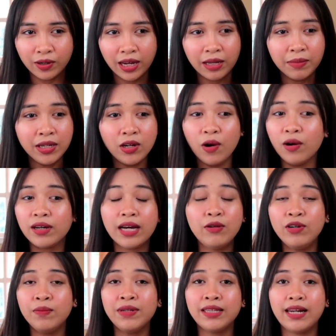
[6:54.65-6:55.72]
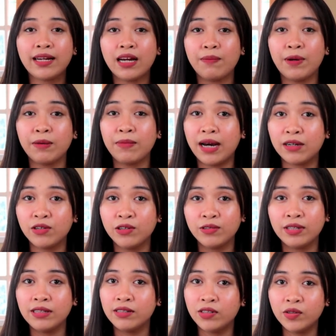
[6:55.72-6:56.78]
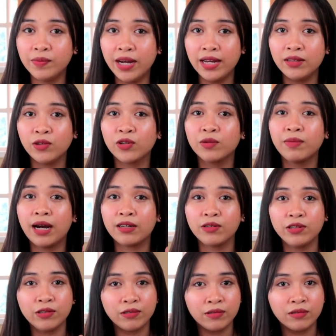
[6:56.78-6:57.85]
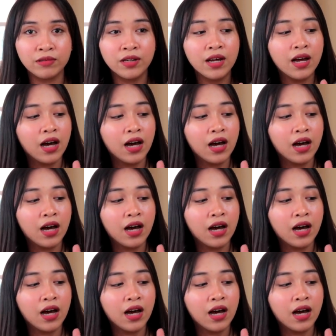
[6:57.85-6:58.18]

I mean, ganun naman talaga pag bago yung instrument or bago yung